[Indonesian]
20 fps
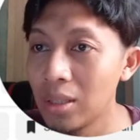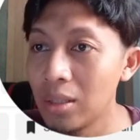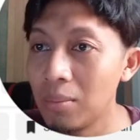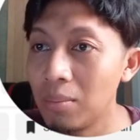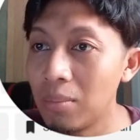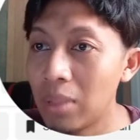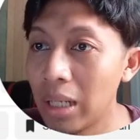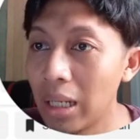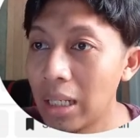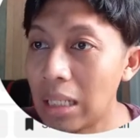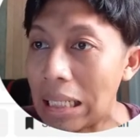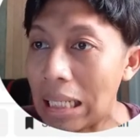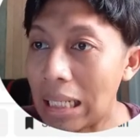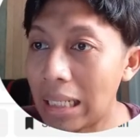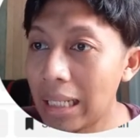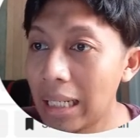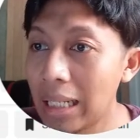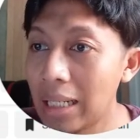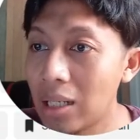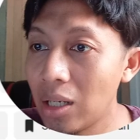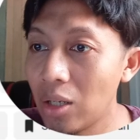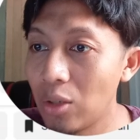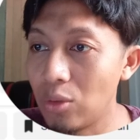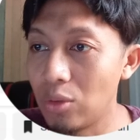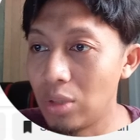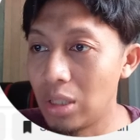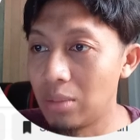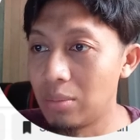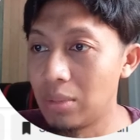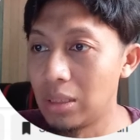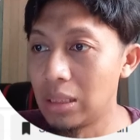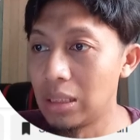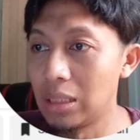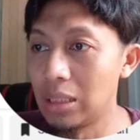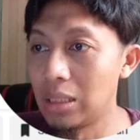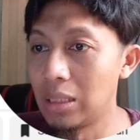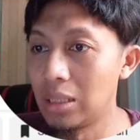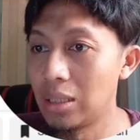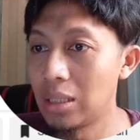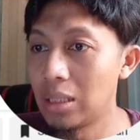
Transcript: Brand Reglow namanya nih.